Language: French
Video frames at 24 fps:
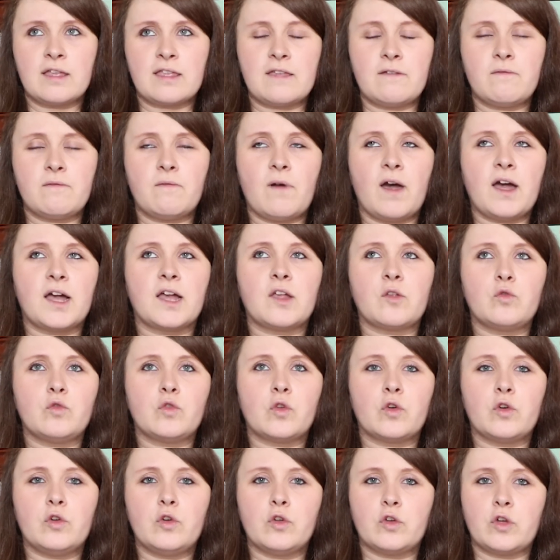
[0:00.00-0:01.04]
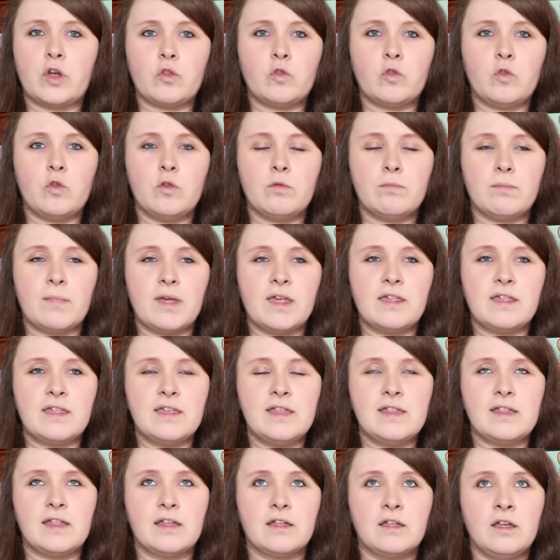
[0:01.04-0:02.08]
qui va résoudre le code d'une
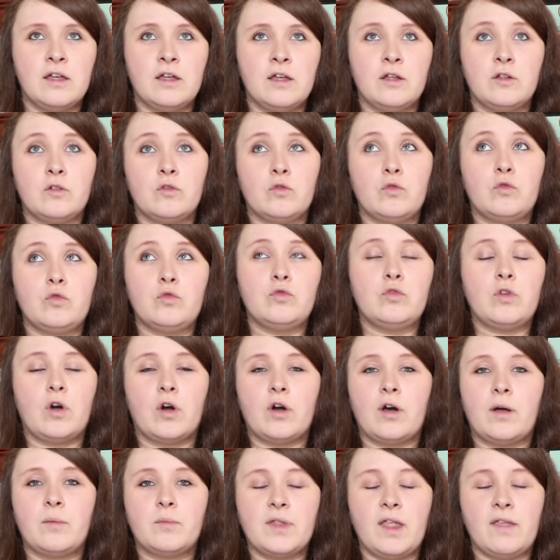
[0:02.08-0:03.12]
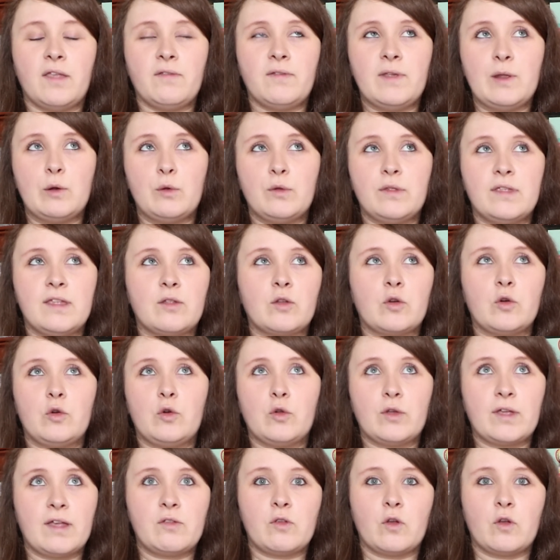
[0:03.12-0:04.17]
machine d'où euh, Navy le titre
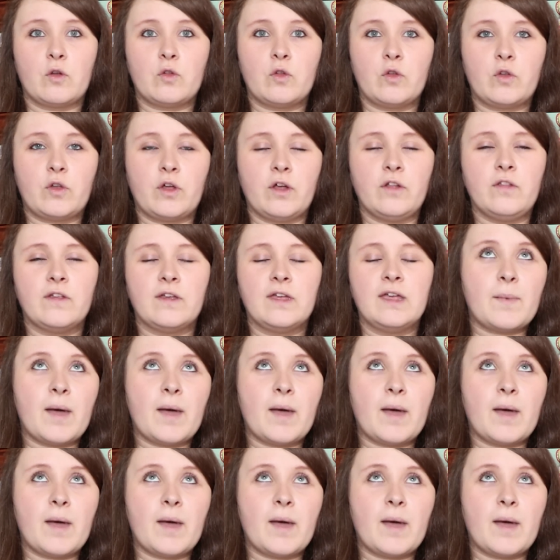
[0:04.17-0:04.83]
Le casseur de code.